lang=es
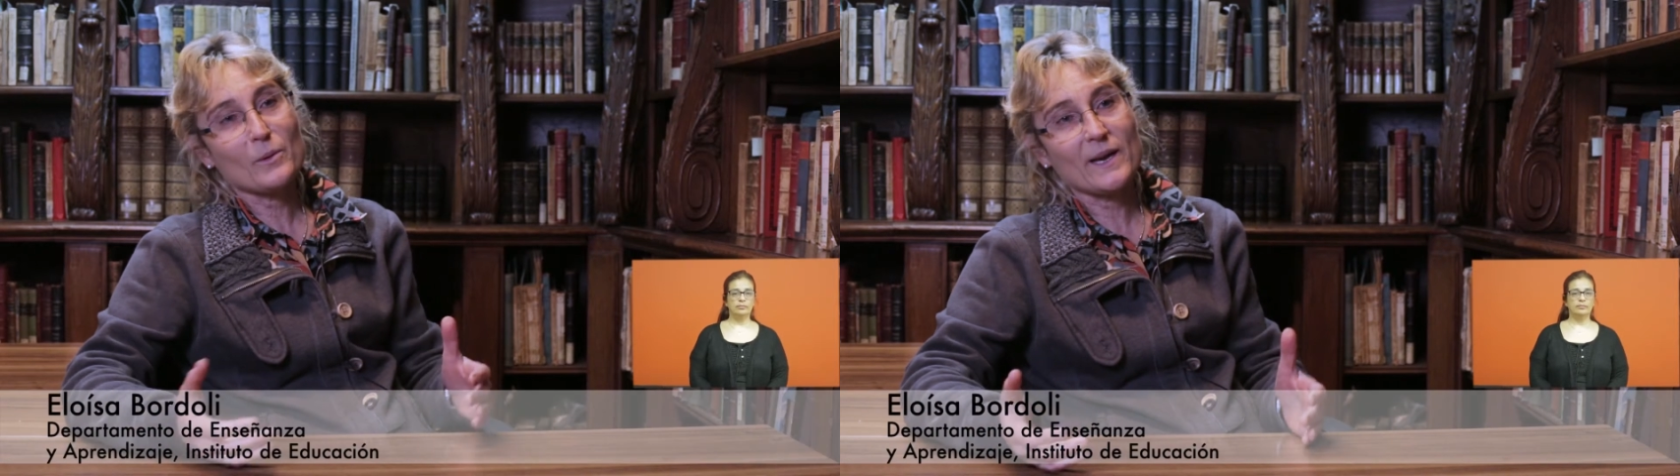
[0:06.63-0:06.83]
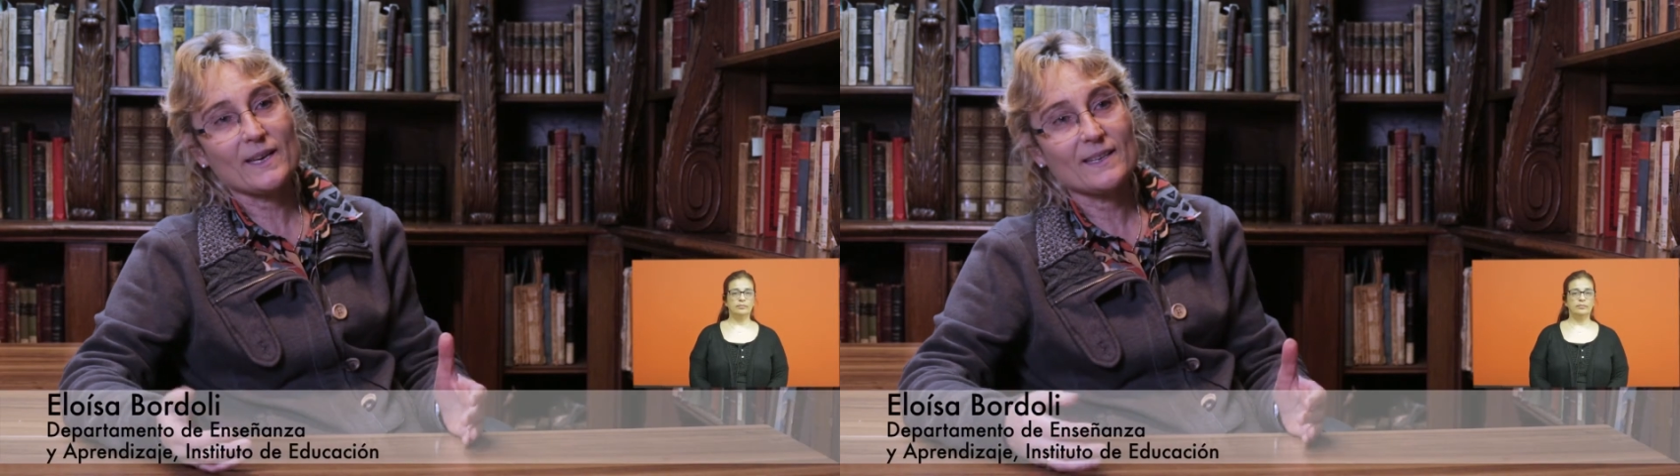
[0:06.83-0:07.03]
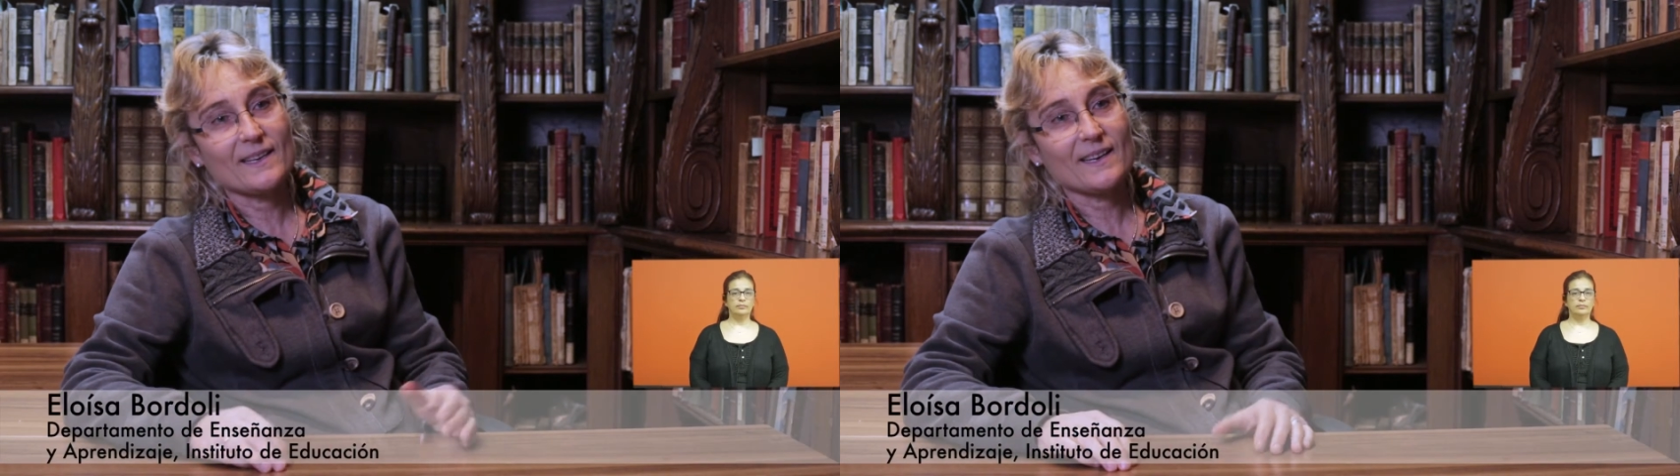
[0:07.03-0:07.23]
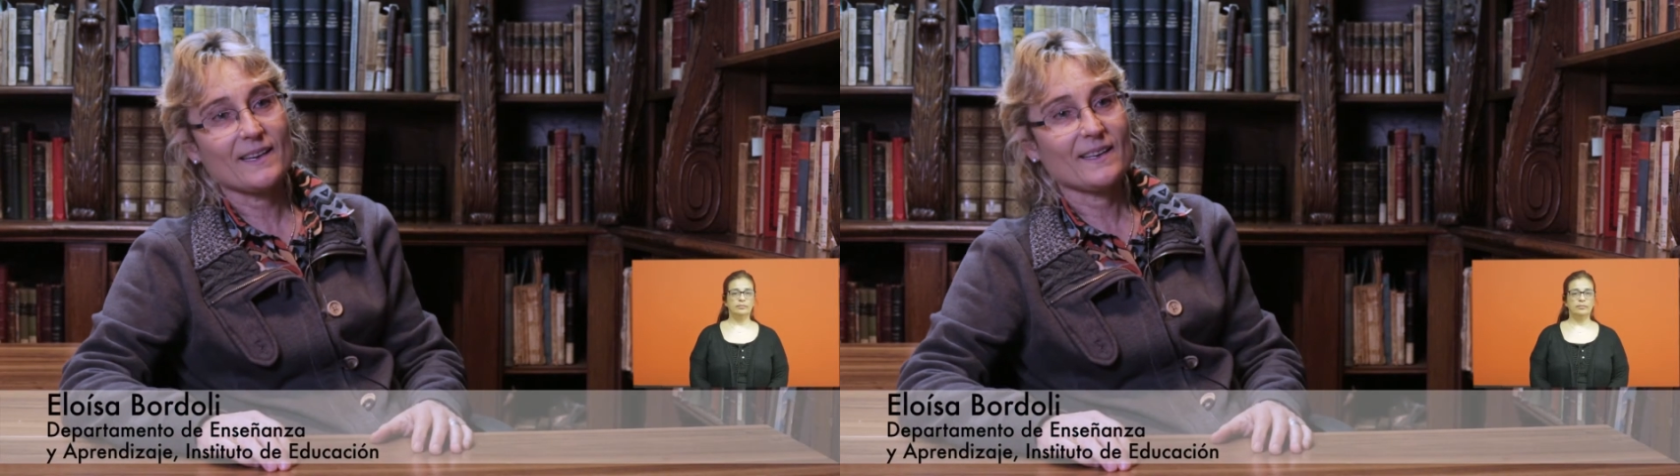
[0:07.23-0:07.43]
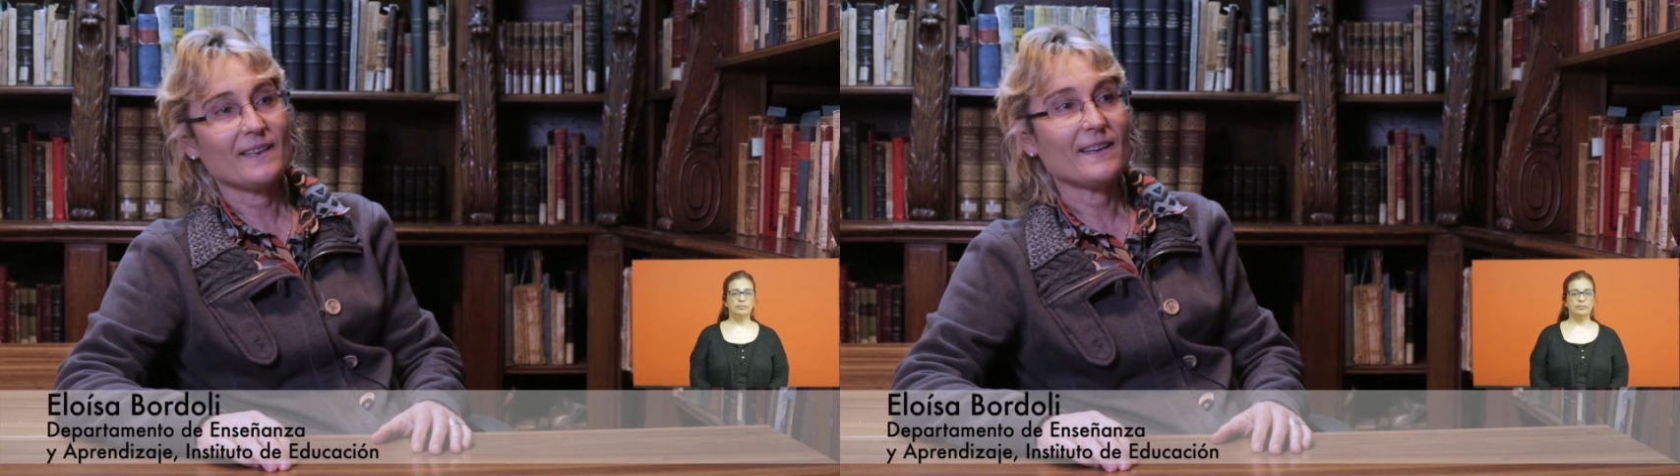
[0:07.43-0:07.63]

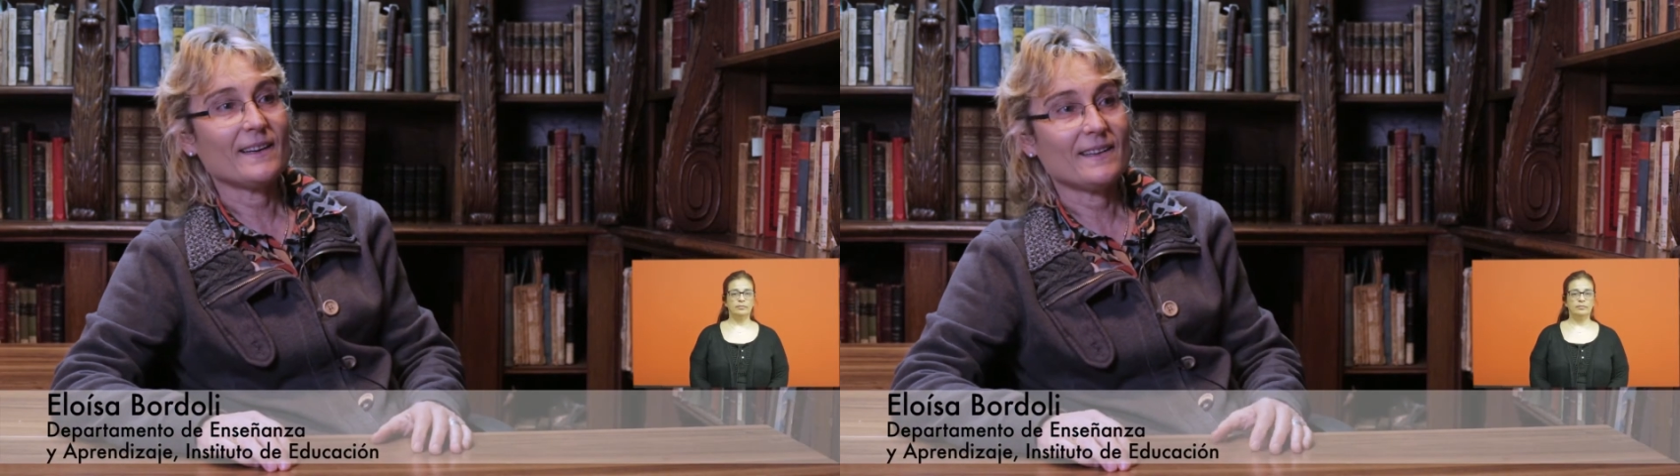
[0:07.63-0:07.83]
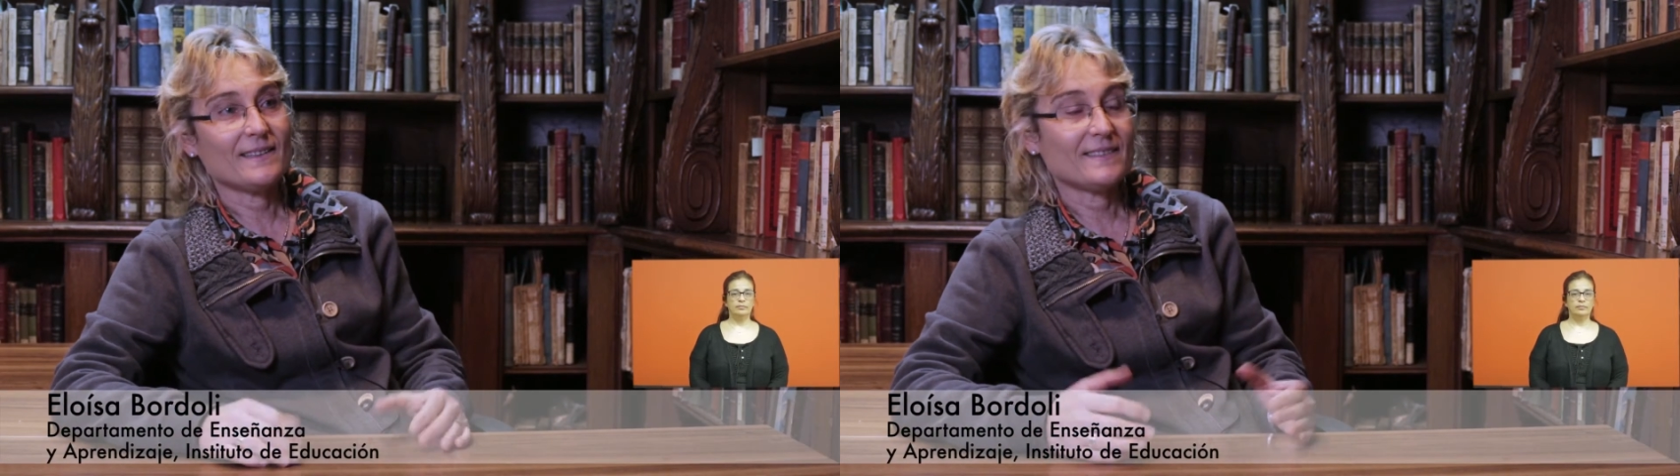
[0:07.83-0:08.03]
XX y el